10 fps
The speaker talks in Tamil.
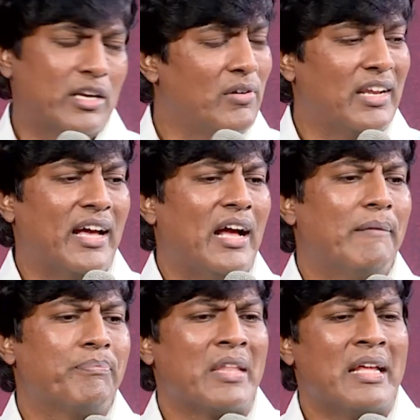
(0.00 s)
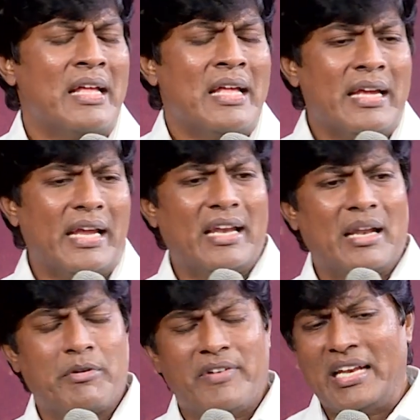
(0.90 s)
தெருவுலையா இல்லை
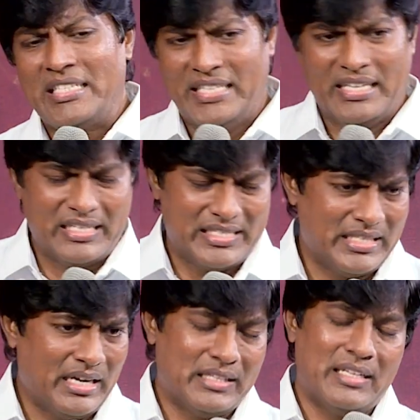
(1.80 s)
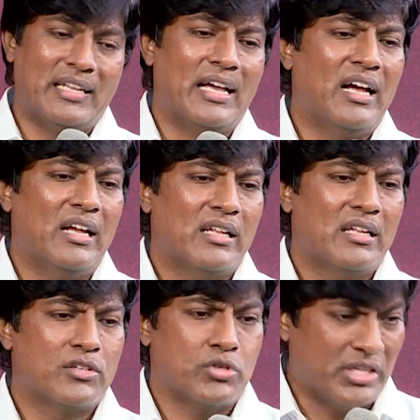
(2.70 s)
நம்ம வேலை செய்கிற ஸ்தலத்துலையா
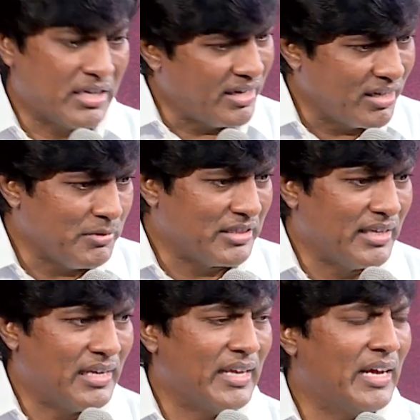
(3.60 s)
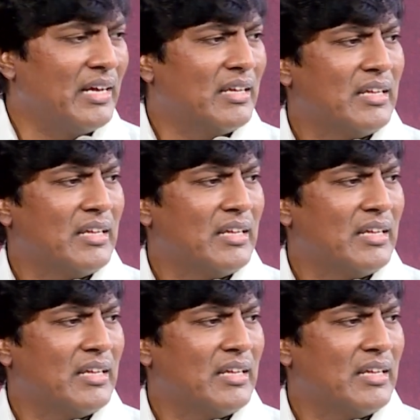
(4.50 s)
சொந்தக்காரங்க மத்தியிலையா